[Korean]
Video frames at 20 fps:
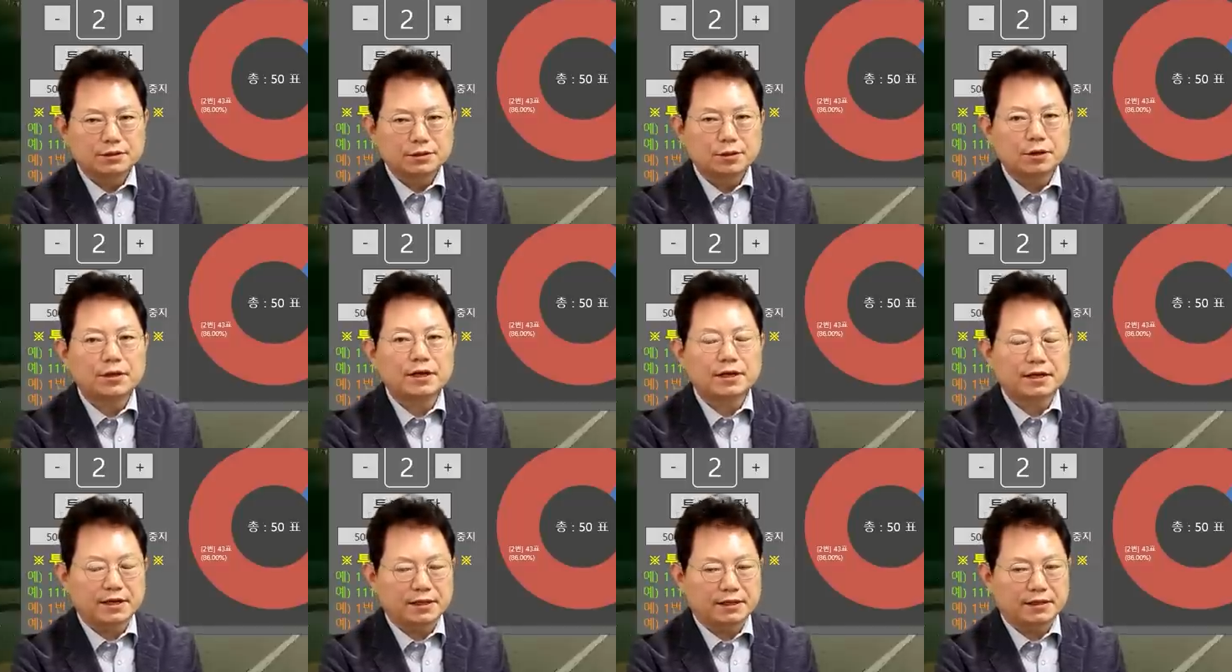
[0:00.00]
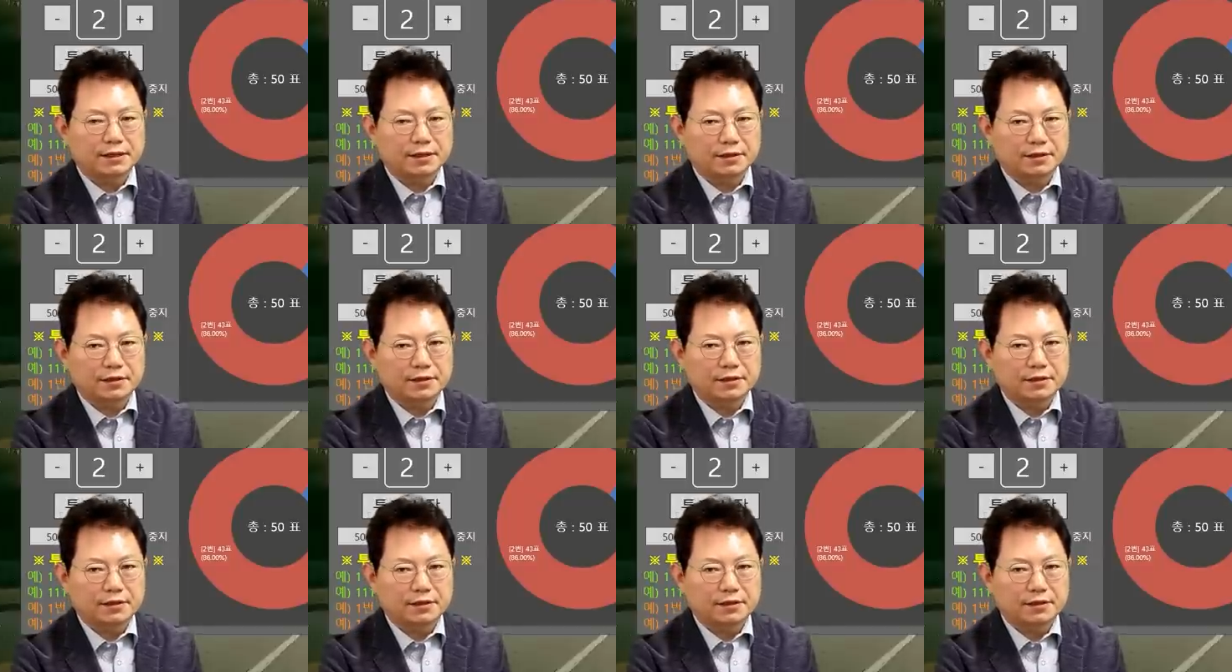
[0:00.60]
서행해야 돼요.
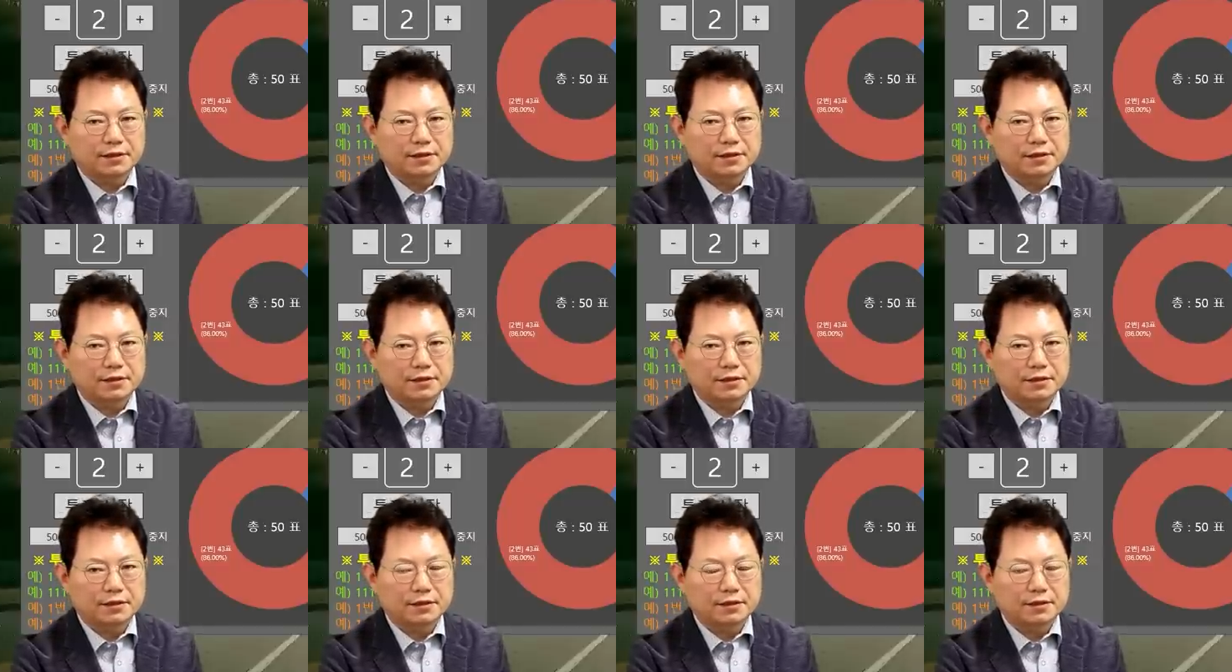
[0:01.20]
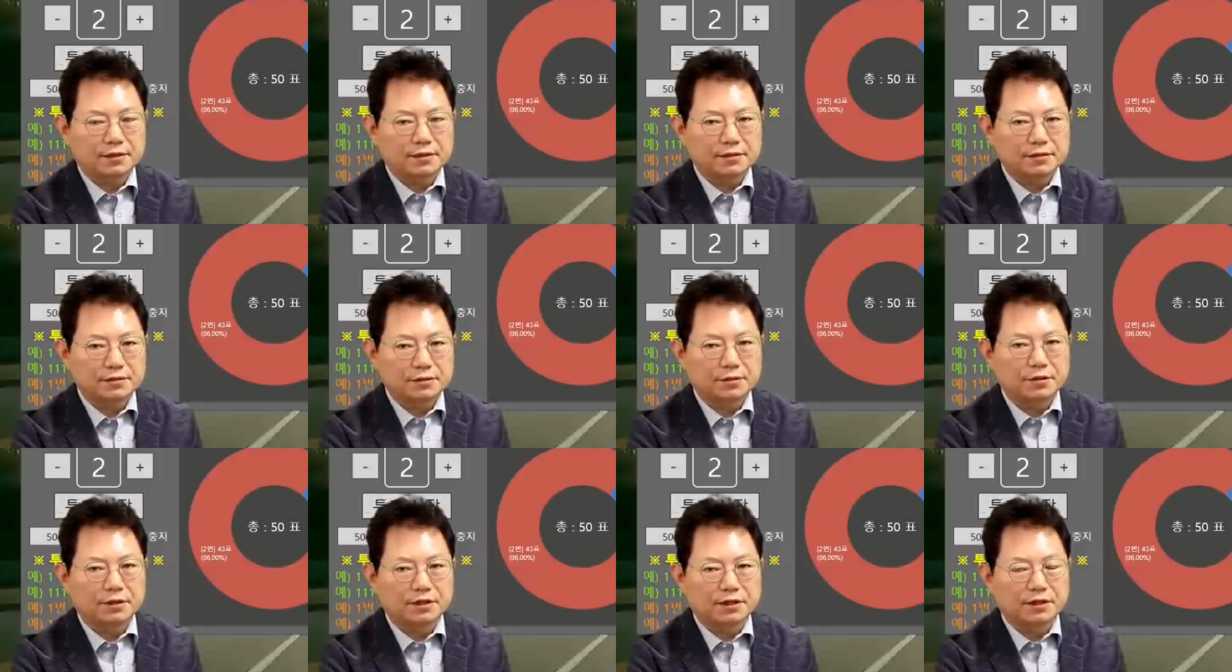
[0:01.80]

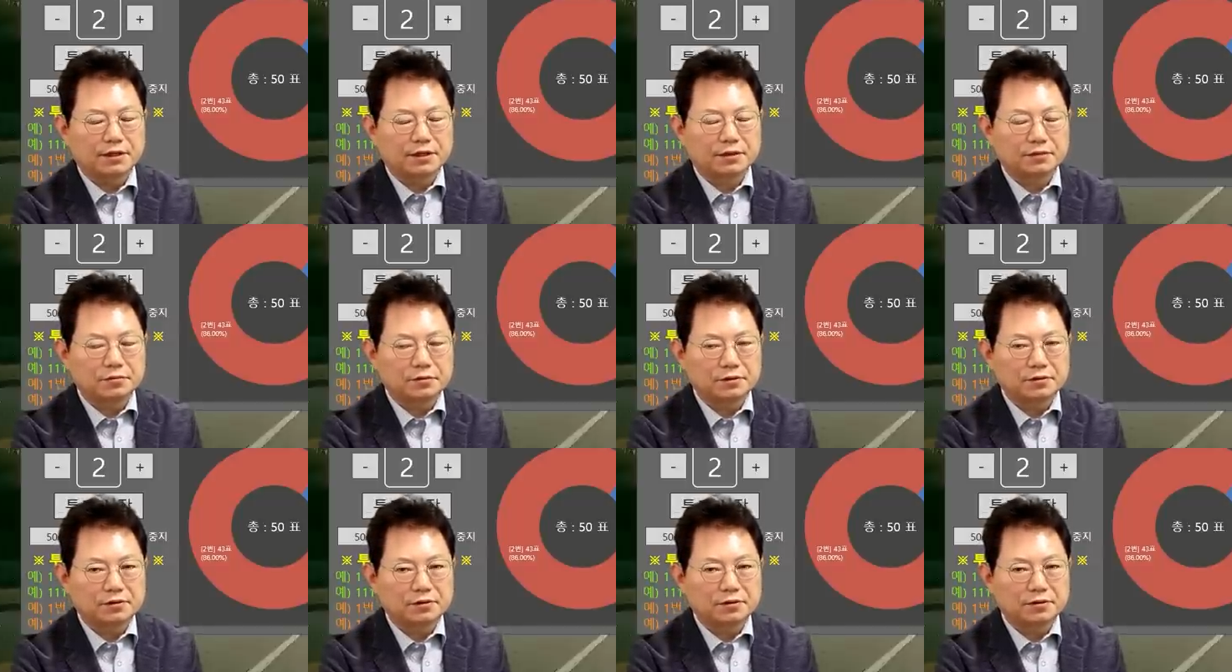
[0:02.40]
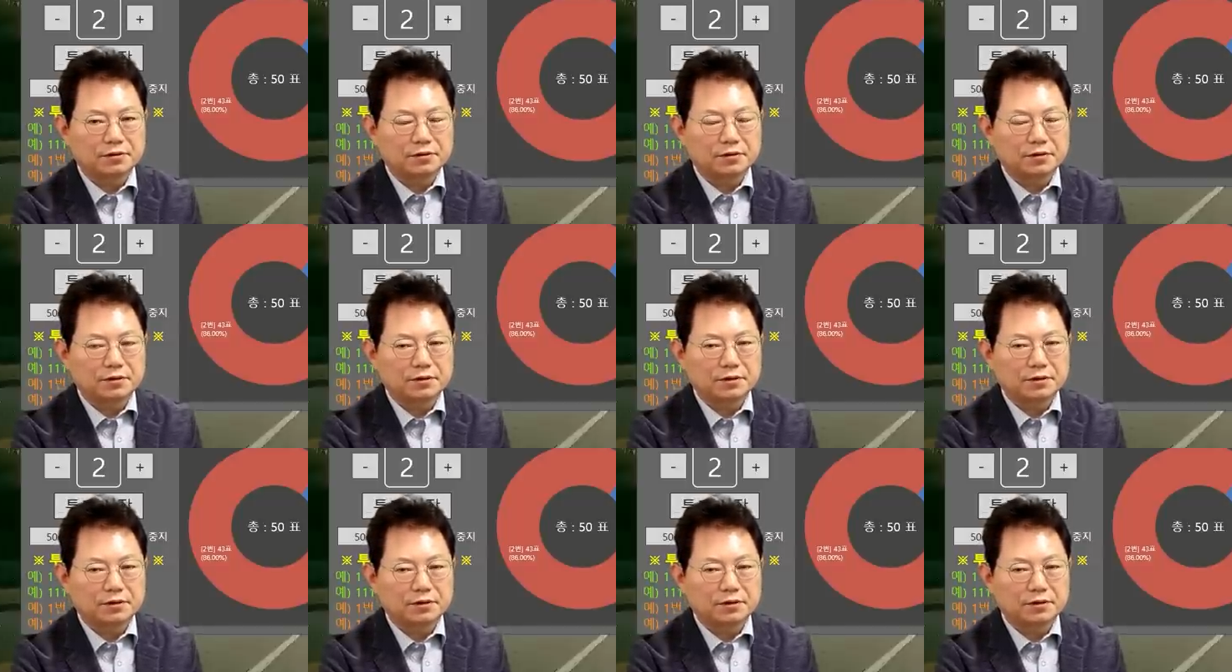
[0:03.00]
서행해야 되고